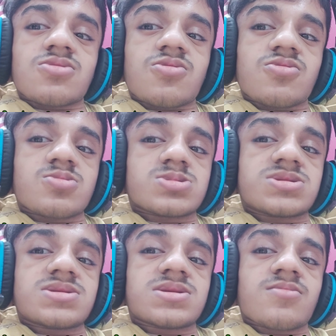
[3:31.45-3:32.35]
तो
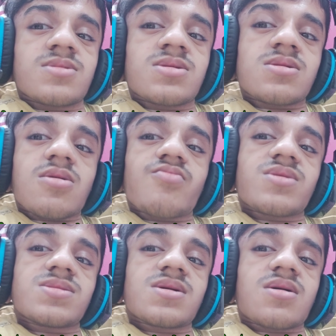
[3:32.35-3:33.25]
उस दिन जब
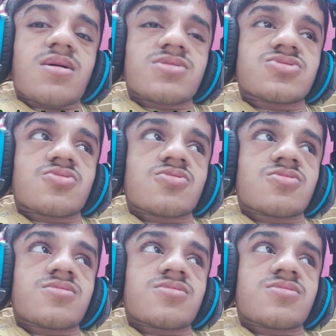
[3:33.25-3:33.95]
हमने देखा तो